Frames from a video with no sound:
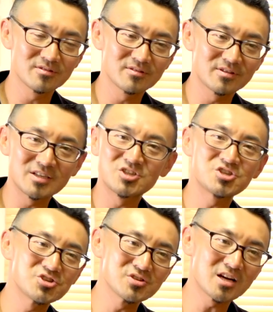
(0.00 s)
で自
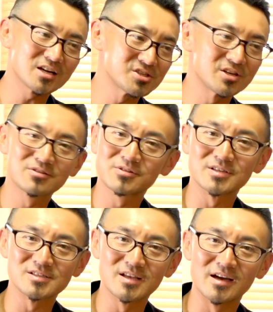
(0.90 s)
習なんかしてるとで
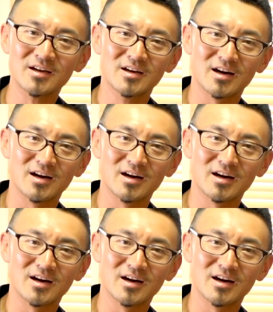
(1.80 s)
すね、